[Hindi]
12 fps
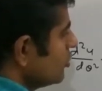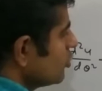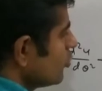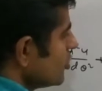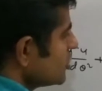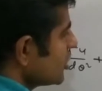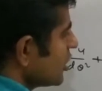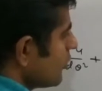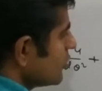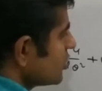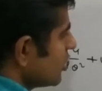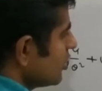तो पीछे क्या
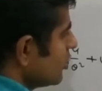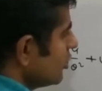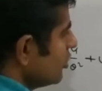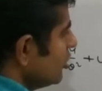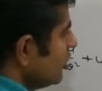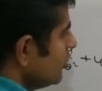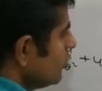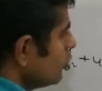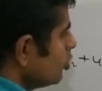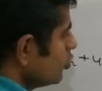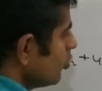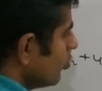बचा डी टू
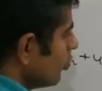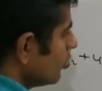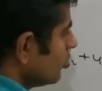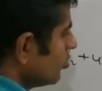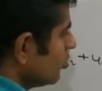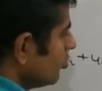यू अपॉन